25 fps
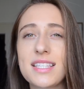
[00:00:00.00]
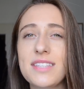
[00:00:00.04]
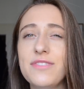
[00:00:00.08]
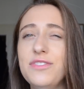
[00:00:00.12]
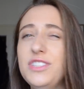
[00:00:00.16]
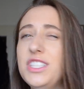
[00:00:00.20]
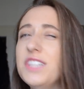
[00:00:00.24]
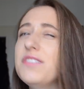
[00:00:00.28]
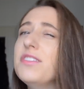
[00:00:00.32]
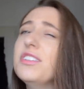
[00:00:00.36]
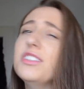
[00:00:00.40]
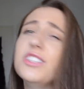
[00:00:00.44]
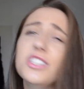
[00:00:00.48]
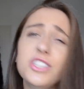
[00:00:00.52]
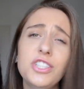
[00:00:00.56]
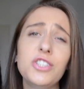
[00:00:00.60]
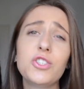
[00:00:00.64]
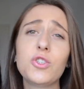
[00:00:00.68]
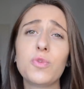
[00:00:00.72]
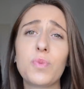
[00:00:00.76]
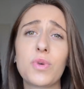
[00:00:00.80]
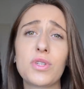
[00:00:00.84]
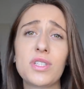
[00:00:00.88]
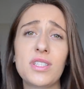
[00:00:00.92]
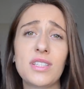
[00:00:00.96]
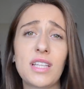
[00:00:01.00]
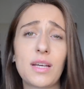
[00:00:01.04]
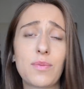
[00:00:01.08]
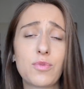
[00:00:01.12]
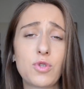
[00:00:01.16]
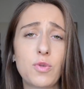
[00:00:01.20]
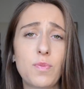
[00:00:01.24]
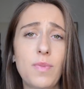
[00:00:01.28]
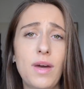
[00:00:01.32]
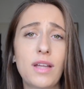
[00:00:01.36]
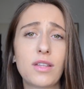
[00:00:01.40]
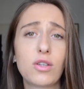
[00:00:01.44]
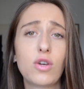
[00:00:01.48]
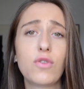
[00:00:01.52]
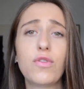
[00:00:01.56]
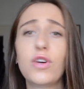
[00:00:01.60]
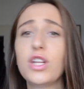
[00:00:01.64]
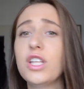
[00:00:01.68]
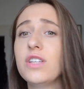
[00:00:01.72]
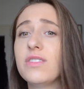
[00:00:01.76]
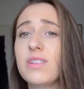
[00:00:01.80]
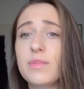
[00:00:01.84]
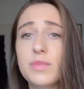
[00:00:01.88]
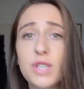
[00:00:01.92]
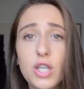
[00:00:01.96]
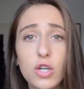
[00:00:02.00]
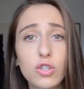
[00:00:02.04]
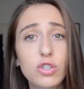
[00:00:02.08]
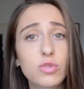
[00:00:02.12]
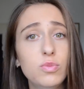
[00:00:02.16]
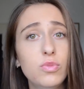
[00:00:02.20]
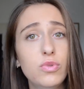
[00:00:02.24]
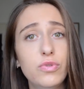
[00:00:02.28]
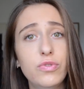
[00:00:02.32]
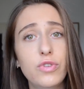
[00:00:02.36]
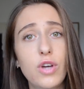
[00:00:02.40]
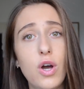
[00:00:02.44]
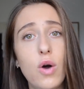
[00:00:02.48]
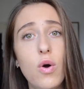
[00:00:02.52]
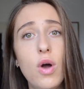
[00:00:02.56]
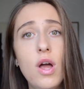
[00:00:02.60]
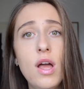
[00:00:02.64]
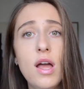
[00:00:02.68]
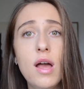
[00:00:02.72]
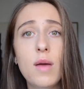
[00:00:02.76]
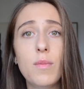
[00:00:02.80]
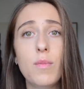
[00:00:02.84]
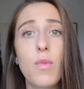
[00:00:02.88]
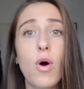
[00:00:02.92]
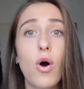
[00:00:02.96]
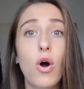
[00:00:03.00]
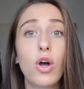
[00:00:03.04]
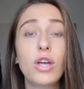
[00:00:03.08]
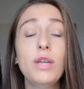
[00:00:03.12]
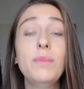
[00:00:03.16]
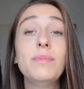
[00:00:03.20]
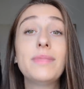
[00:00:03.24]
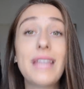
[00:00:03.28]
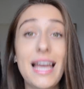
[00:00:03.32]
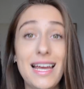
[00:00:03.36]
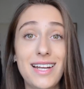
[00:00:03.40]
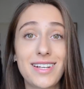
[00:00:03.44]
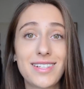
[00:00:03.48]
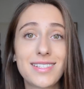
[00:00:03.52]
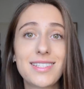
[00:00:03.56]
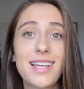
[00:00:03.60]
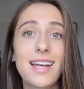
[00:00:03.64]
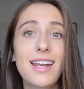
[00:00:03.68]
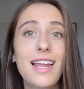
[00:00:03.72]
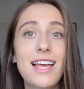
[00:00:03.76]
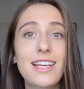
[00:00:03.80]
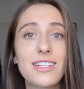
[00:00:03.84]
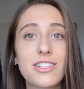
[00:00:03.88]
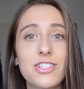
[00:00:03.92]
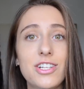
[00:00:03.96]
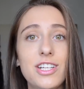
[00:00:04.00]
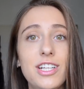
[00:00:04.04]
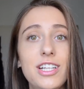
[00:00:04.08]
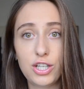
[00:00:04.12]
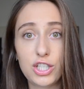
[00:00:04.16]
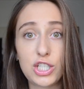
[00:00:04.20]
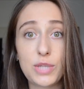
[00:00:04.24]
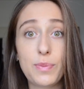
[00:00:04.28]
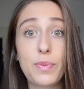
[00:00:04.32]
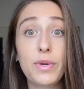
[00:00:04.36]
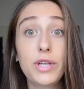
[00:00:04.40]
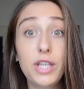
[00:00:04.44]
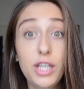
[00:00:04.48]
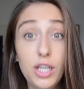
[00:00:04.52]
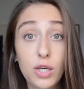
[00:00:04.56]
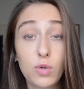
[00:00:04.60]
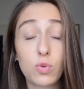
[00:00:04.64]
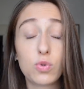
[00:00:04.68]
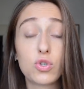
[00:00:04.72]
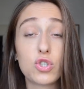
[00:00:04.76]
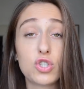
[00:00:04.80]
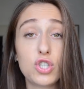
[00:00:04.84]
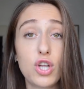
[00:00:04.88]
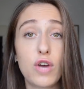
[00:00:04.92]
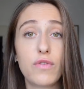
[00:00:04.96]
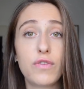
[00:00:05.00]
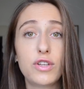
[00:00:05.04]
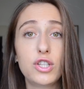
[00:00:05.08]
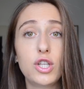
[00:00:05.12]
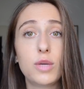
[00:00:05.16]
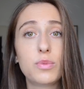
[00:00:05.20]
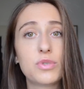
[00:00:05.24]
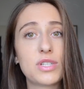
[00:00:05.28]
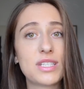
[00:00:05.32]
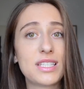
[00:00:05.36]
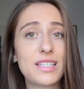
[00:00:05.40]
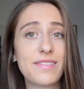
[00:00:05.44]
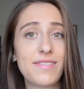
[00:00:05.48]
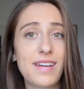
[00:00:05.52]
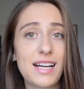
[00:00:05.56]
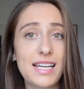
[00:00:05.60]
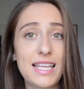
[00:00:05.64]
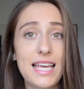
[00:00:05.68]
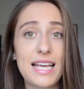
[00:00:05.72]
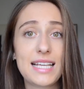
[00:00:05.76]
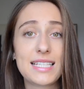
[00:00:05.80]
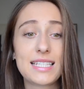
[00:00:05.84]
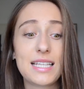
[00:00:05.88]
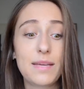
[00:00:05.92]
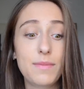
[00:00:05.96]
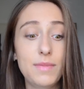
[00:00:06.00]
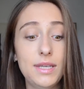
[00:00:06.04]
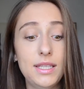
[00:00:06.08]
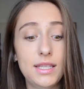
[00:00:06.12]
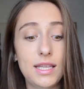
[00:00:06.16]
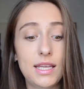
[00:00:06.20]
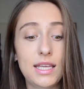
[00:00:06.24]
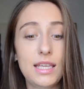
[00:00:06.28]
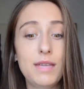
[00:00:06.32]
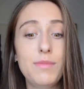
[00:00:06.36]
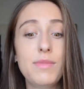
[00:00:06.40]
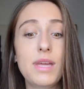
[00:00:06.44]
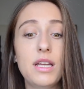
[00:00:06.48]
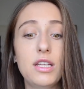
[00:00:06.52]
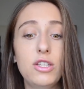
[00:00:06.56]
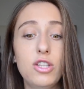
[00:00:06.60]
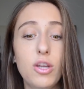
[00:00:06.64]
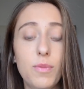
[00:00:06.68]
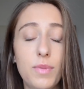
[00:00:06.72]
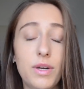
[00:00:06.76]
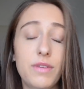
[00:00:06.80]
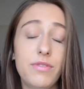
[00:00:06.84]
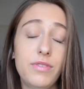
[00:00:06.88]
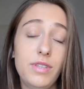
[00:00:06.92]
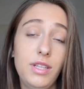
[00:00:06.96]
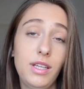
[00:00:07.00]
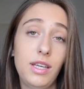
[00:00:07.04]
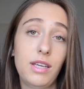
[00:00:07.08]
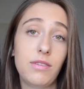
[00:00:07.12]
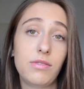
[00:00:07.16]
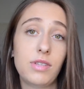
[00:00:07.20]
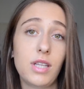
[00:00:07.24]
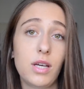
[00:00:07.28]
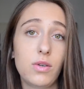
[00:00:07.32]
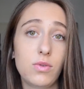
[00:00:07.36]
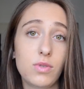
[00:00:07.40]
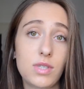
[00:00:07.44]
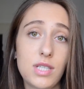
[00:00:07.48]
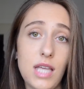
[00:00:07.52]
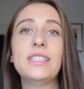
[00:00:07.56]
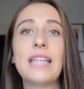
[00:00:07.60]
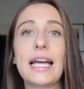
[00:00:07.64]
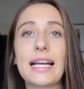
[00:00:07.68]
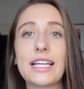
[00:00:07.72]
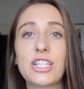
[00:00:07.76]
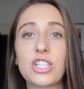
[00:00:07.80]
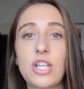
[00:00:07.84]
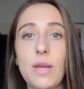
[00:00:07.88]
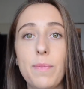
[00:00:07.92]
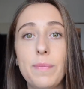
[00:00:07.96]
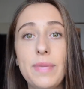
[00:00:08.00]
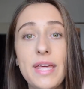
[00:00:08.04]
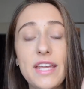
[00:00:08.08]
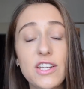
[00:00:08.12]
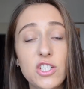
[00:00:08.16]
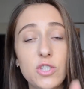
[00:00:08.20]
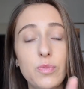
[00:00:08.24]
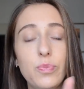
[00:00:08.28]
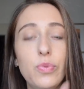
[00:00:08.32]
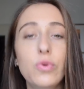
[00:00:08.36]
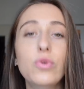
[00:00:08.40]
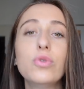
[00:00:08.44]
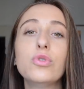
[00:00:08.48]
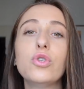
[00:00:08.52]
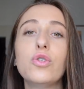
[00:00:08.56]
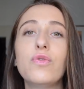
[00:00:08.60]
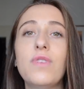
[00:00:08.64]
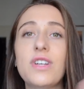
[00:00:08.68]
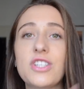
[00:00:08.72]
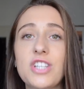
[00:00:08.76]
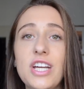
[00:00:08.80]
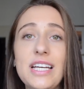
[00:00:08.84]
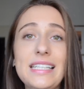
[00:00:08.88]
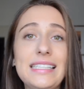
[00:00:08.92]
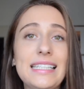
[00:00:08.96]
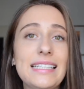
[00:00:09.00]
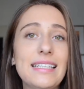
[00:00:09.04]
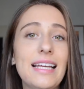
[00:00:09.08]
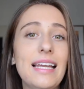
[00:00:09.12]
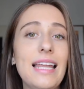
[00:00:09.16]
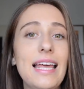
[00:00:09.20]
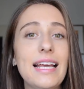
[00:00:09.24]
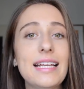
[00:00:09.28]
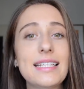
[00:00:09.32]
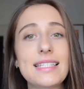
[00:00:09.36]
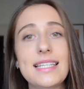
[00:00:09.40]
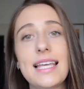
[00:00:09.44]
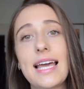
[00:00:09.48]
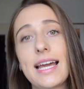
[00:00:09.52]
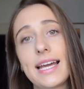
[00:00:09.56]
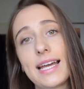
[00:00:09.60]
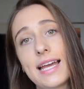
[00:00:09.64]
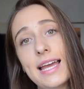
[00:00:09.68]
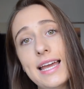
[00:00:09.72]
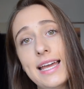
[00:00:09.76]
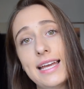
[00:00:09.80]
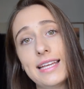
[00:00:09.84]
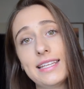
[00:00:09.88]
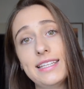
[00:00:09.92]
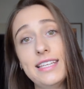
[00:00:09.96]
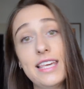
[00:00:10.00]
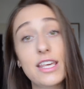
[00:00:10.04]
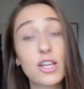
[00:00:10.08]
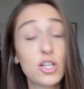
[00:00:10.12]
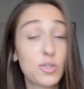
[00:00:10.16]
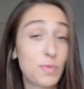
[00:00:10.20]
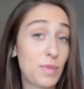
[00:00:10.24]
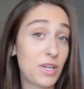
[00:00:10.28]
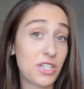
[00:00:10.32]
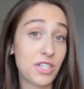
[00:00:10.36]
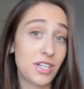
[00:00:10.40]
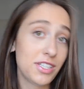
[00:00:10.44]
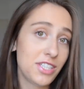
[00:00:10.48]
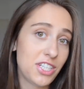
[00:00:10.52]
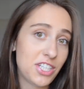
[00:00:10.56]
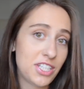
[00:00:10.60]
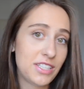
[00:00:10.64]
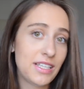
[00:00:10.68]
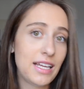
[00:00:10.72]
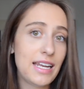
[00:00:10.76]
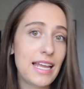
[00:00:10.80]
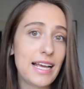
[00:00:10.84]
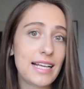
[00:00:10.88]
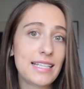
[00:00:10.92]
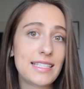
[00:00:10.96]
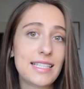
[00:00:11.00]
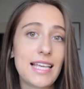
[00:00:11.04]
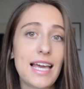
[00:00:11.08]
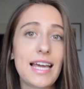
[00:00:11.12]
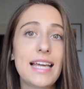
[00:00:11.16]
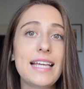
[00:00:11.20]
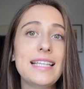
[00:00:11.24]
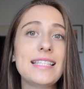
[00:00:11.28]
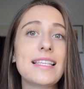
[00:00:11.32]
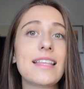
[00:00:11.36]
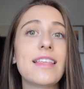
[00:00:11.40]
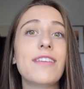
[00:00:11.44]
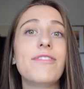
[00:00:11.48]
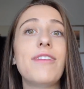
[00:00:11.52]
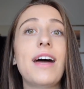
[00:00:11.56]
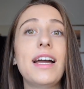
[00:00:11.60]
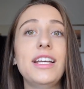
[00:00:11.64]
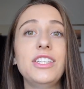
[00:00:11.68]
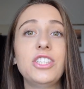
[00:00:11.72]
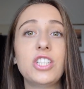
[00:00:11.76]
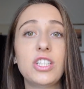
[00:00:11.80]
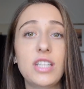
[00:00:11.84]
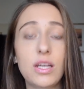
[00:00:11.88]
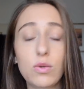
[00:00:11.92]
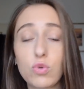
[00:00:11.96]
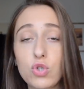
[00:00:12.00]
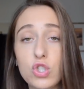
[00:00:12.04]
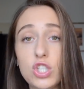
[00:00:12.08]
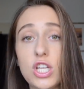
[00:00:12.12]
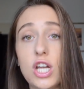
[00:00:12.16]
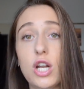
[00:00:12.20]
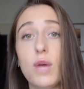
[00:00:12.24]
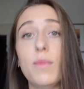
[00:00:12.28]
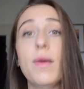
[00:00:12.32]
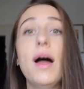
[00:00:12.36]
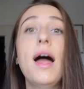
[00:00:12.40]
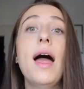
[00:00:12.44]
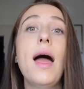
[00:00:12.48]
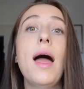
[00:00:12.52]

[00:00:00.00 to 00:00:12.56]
W 90% przypadków oni Wam nie odmówią, bo im też zależy, żeby ich uczniowie dobrze zdawali egzaminy i mieli dobre wyniki w nauce. Także pierwszy punkt, uważajcie na lekcjach, nie rozpraszajcie się na lekcjach i zadawajcie nauczycielom